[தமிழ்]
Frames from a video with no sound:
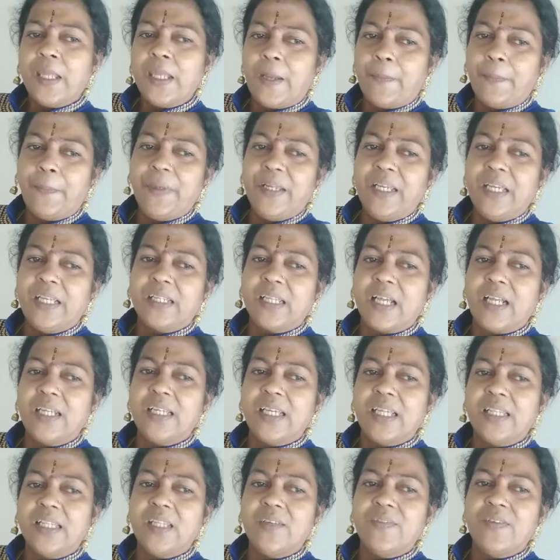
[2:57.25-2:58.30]
எப்படி
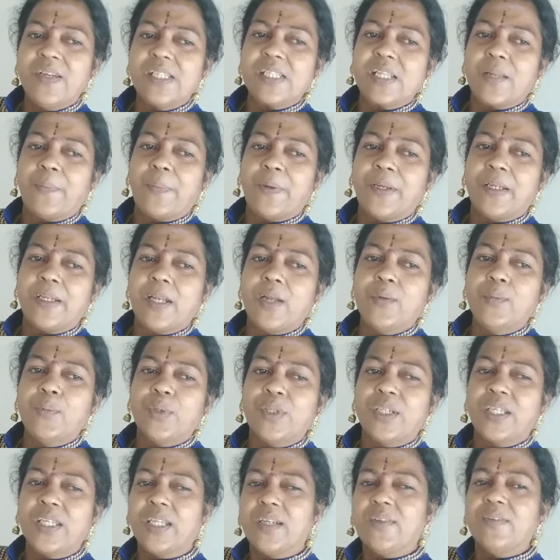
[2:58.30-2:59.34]
இருந்தாலும் எந்த வயசுல பண்ணீங்களும்
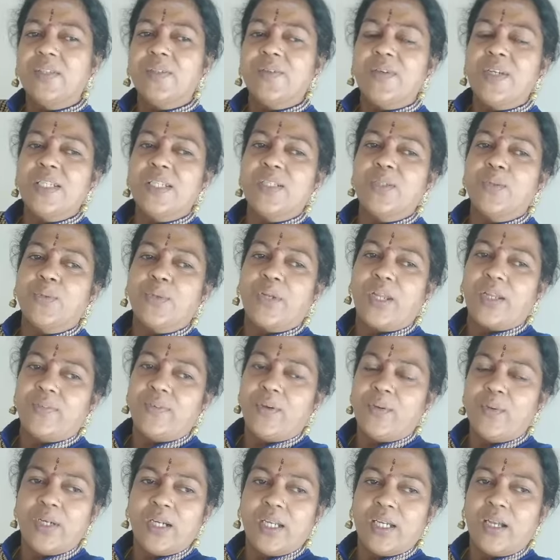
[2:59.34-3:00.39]
ஒரு இருபது வயசு
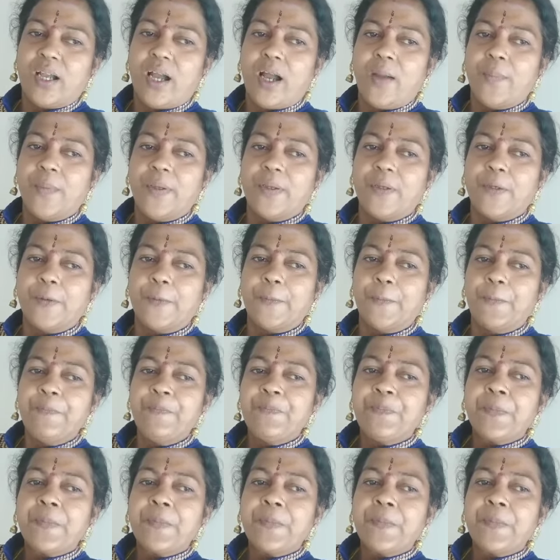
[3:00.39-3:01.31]
குறைவா உங்களை காமிக்கும்